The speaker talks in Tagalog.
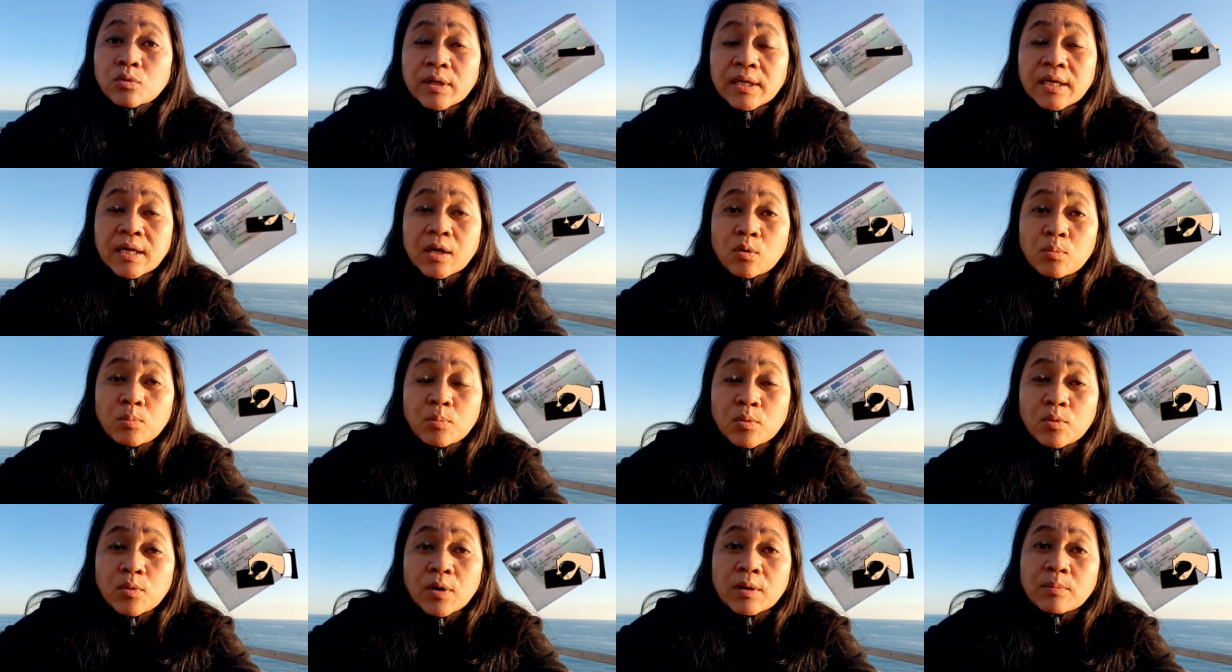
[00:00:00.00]
ikaw
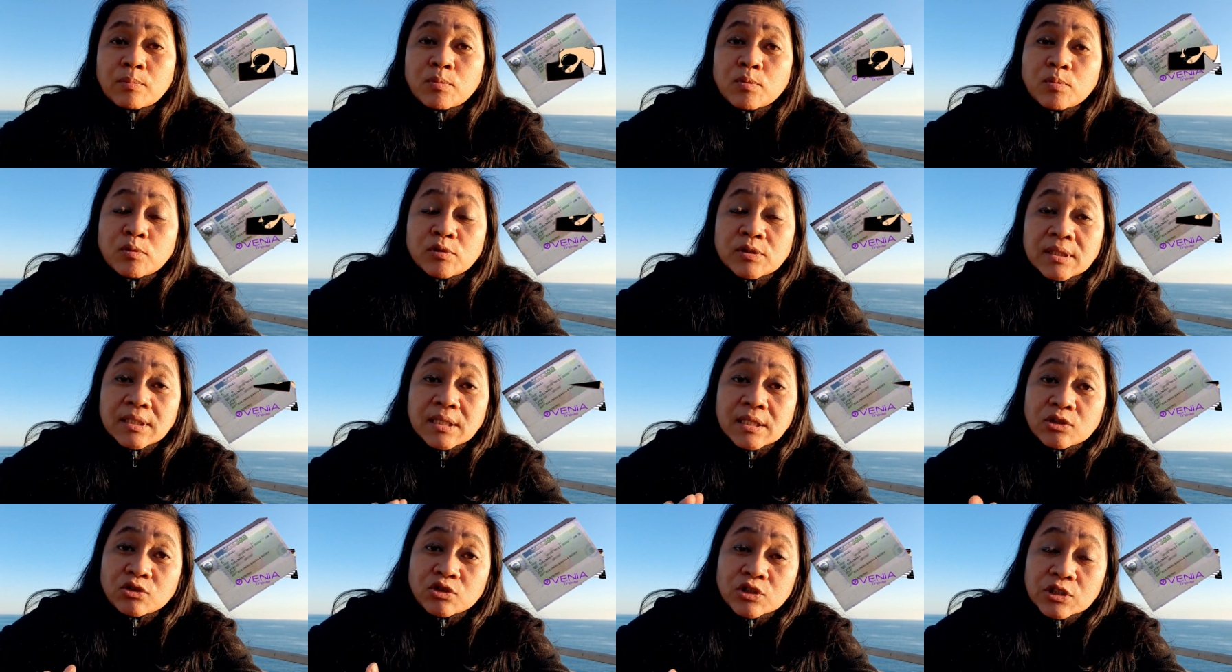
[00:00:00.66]
po ay
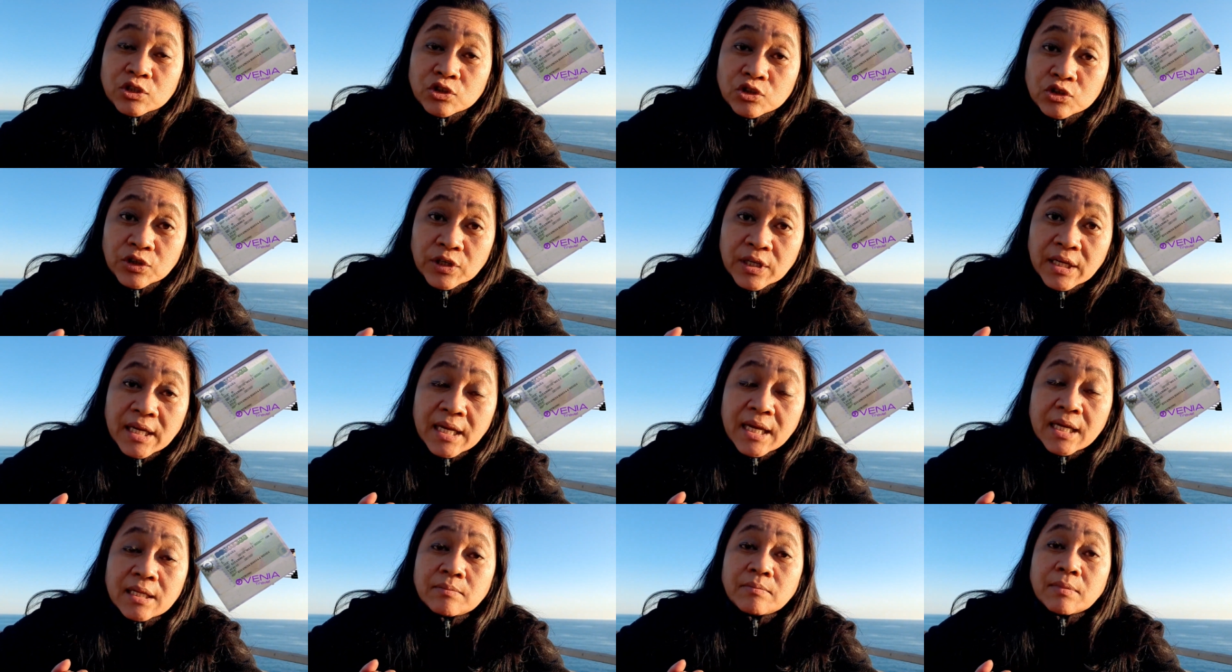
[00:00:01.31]
pupunta dito sa
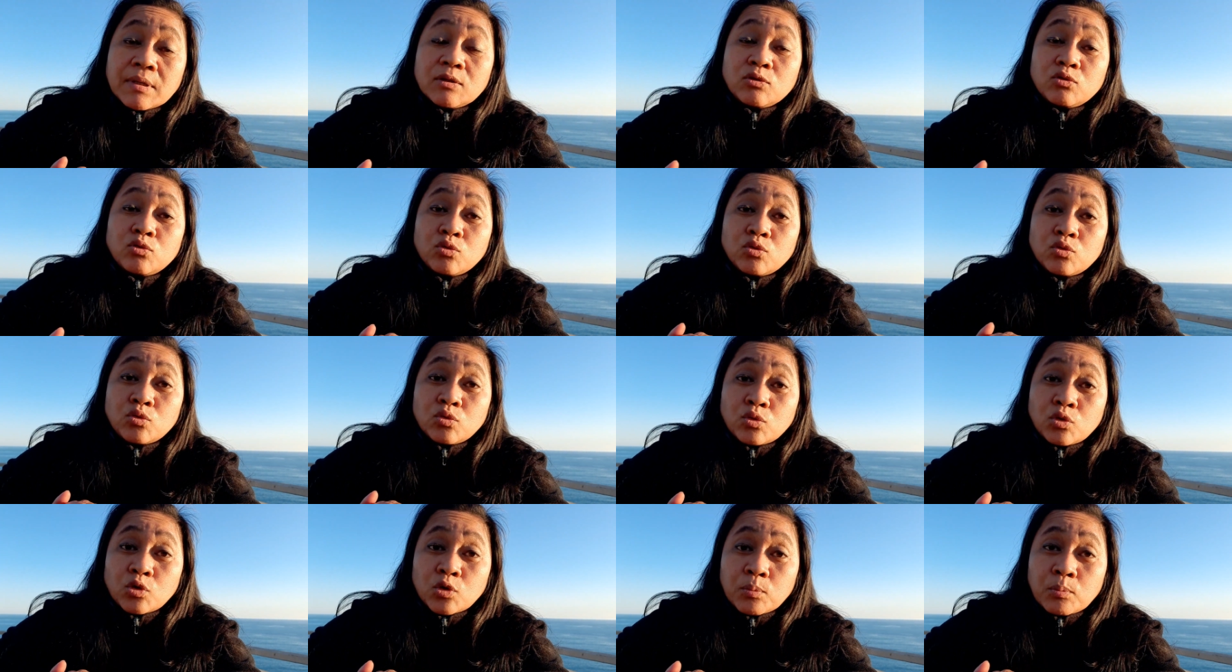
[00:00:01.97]
Turkey at
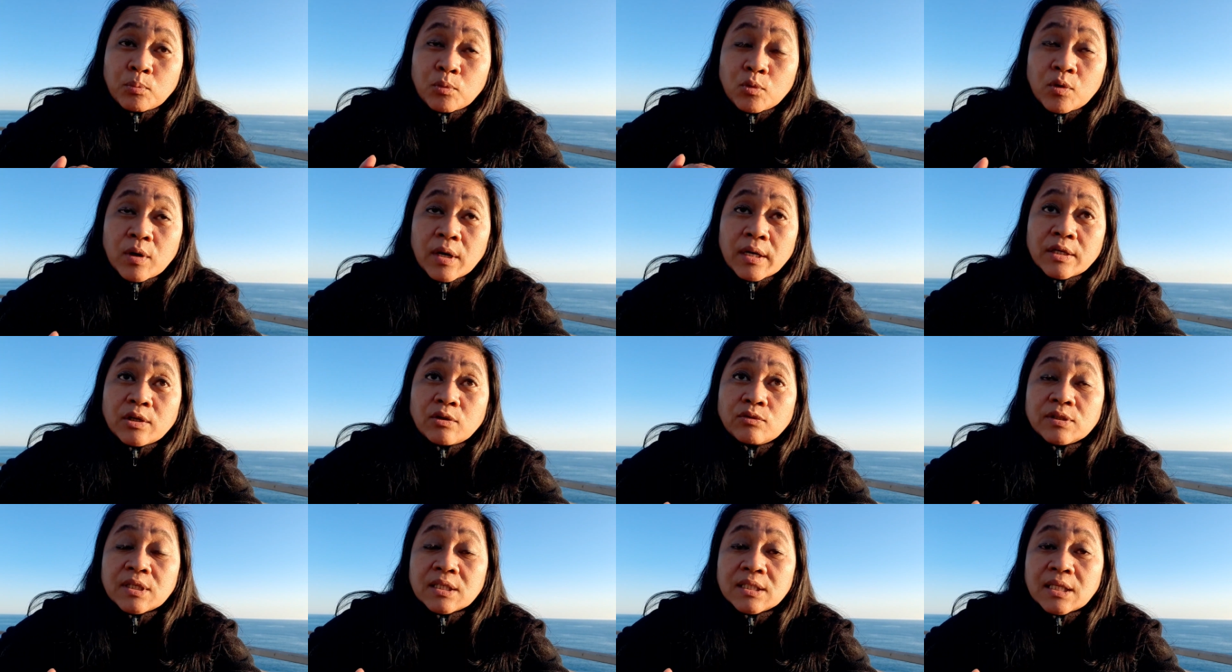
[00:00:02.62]
magtutur po
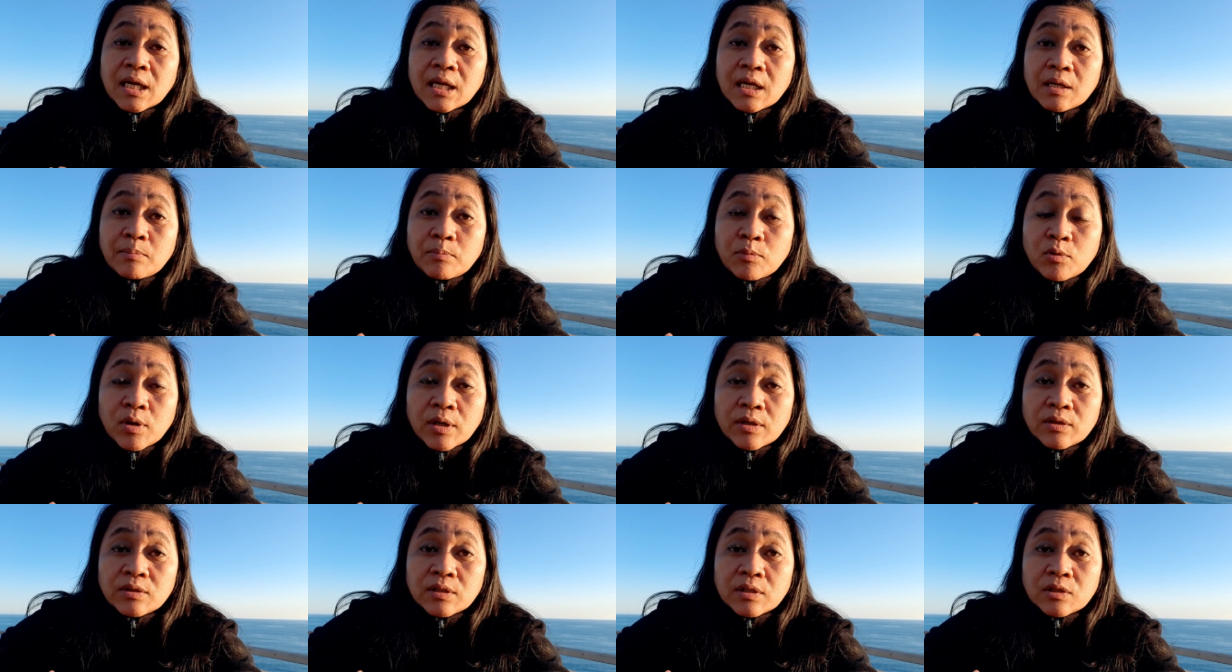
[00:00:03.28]
kayo, sasali po
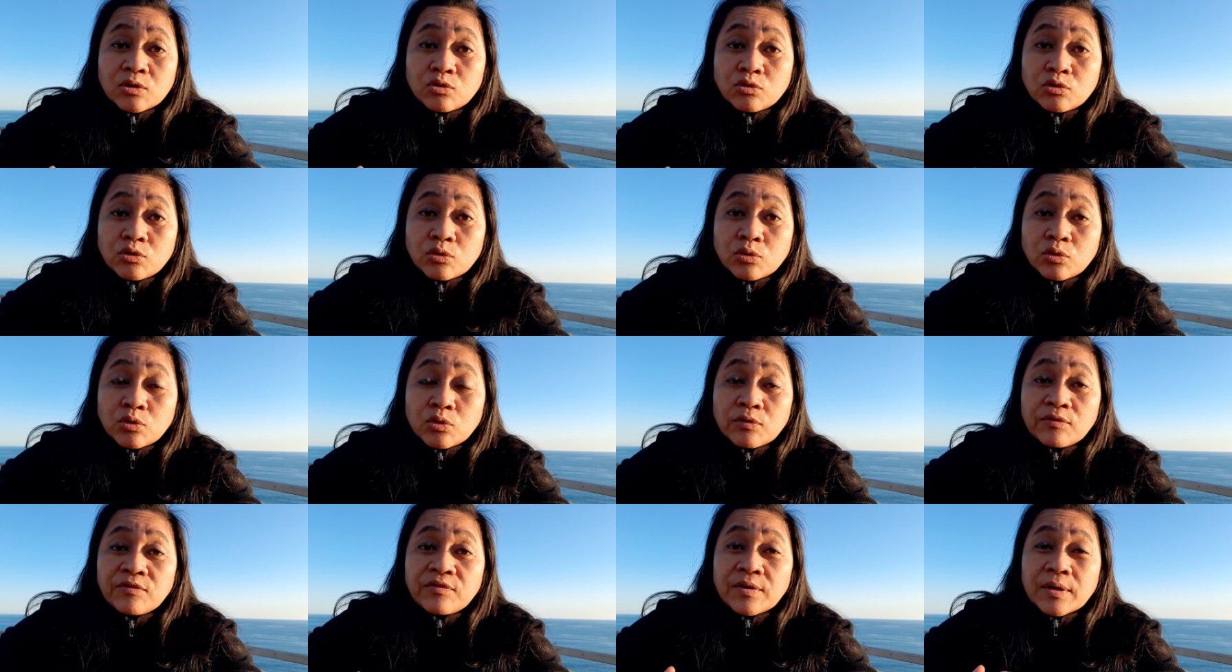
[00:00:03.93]
kayo sa tour
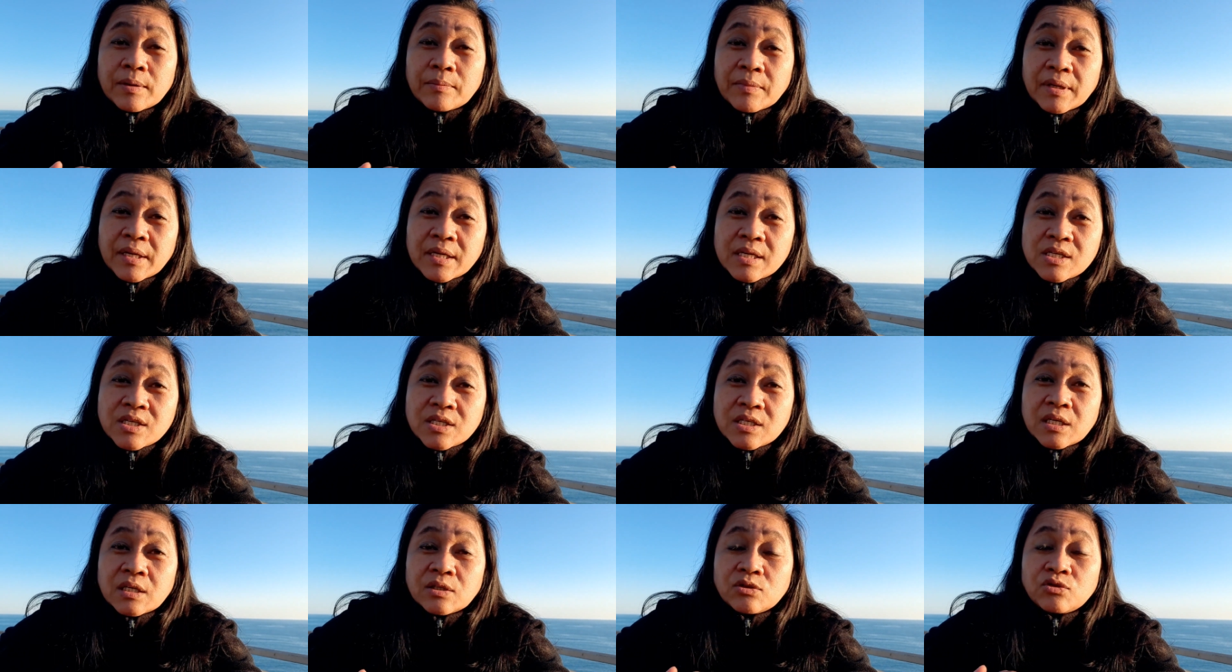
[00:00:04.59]
group from
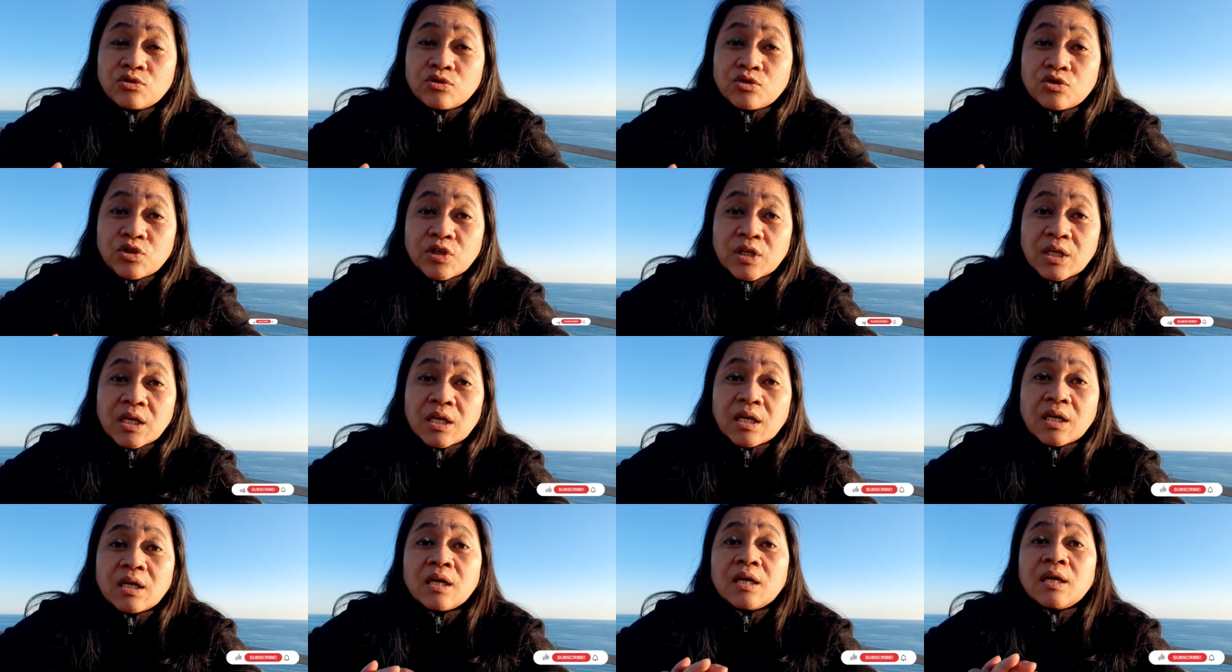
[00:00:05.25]
Asia to
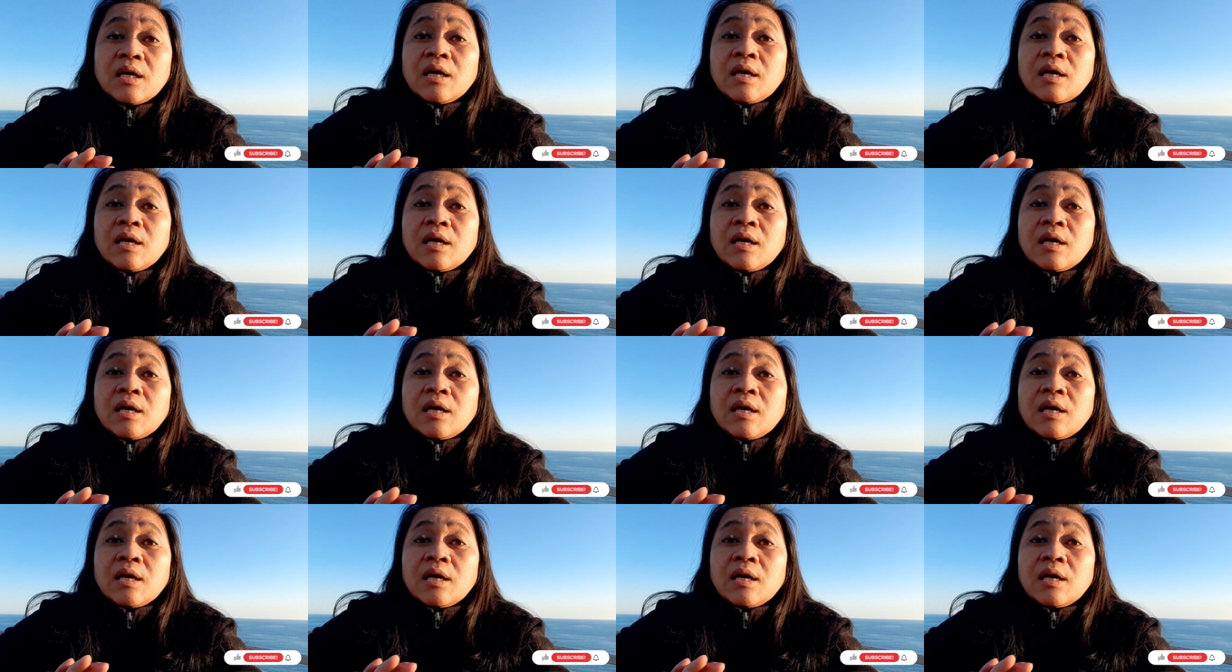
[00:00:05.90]
Turkey,